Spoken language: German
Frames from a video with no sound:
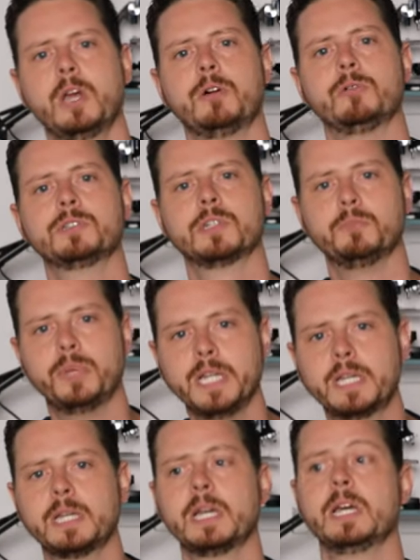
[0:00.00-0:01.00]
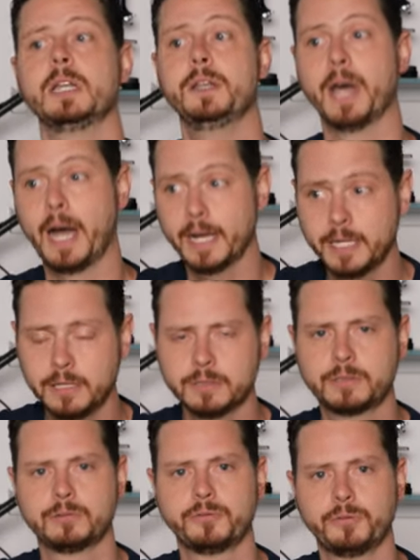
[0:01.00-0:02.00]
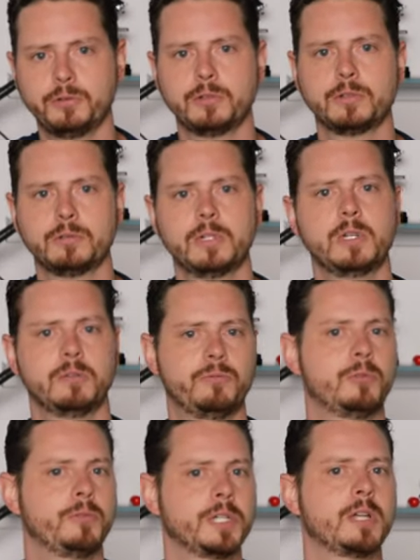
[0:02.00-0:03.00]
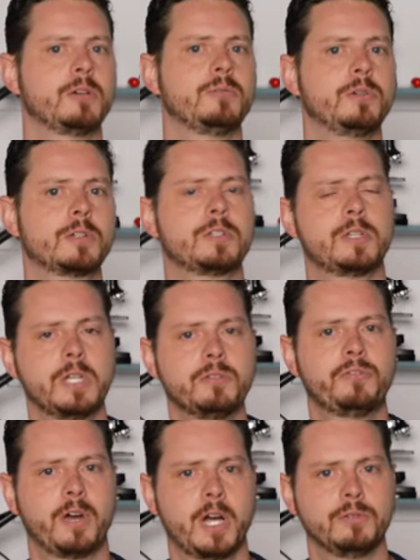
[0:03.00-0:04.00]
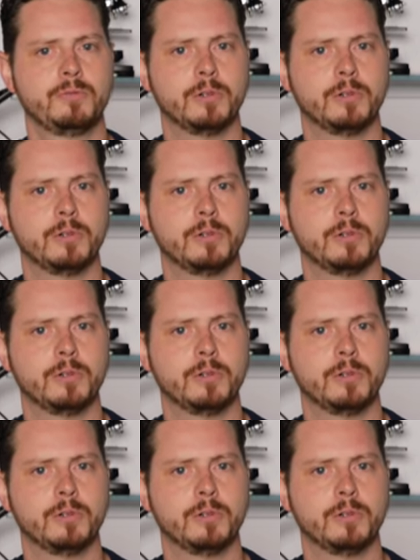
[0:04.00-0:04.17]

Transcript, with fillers: unseren Blick dahin zu führen, wo wir dann auch wirklich hinfahren